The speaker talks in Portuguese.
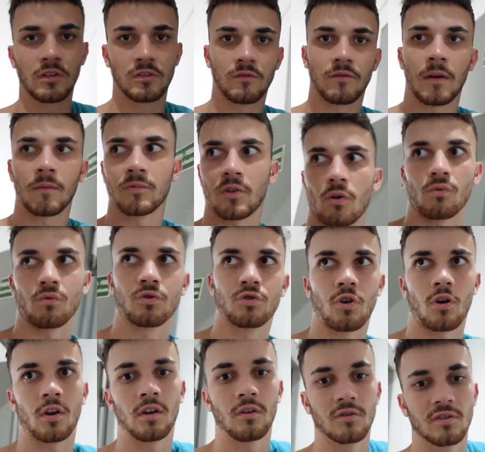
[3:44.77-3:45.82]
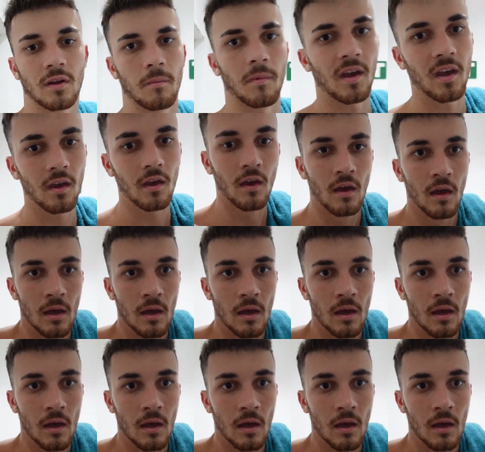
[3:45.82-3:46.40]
tivemos alguns joguinhos também.